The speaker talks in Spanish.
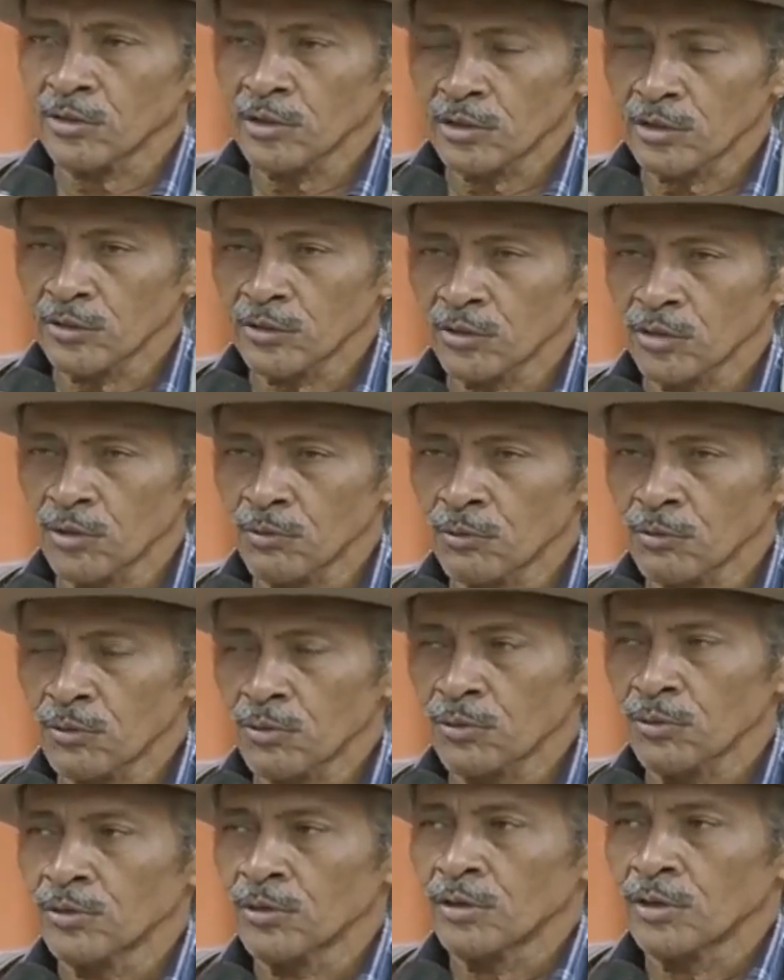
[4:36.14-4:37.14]
bailadores de
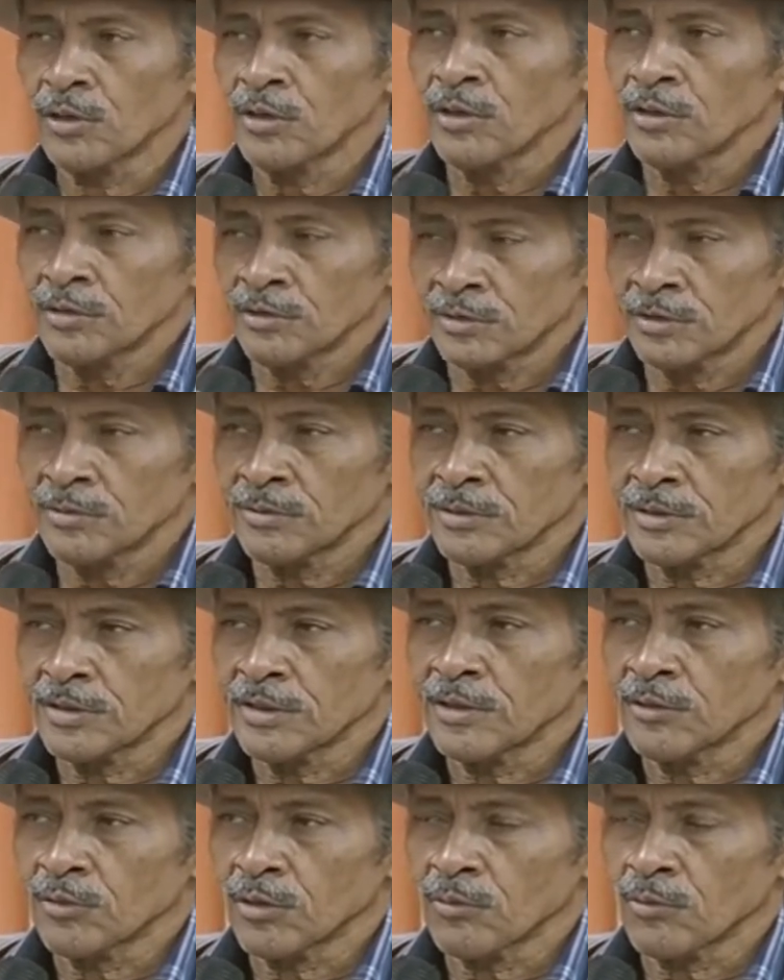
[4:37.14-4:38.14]
Oropo
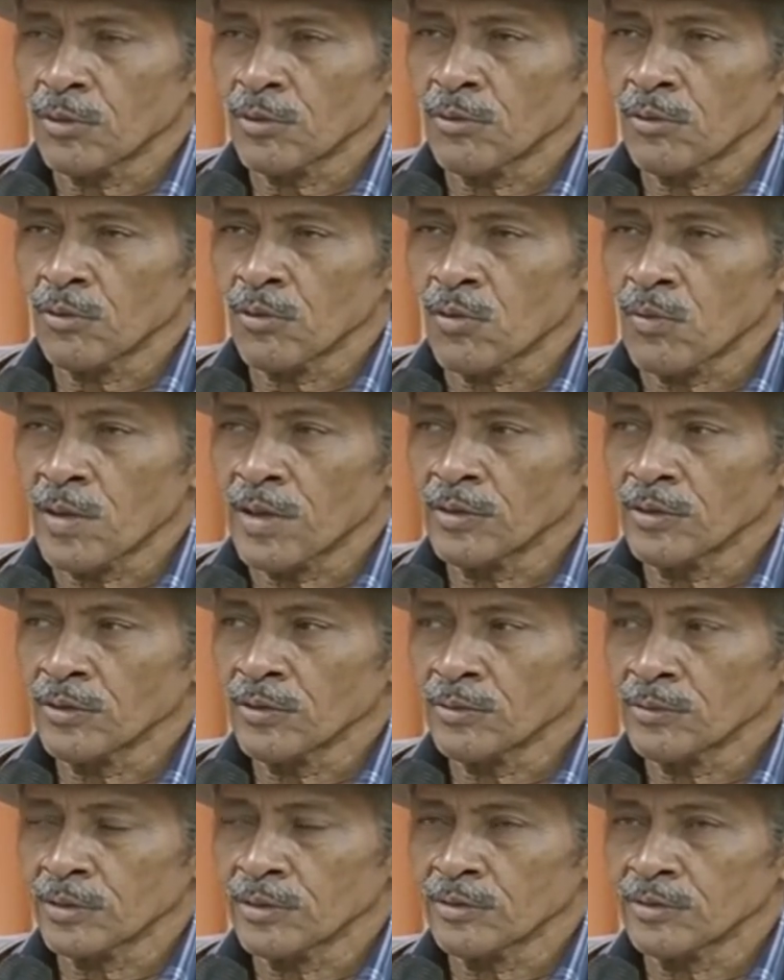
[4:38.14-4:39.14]
divirtiendo al pueblo
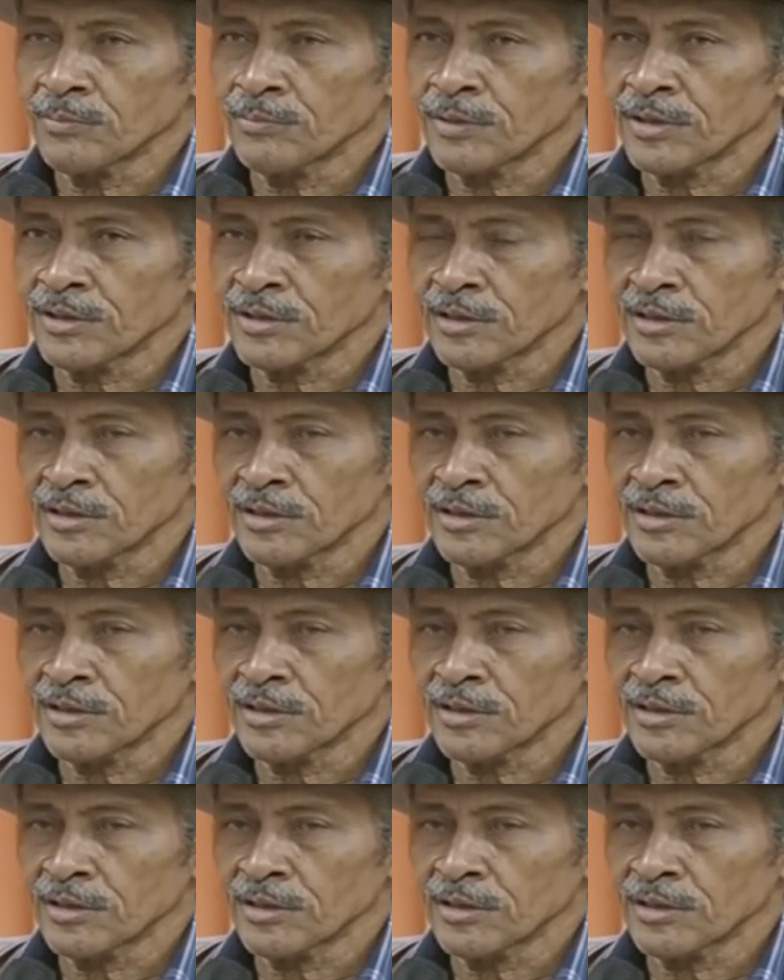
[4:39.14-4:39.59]
cubano, y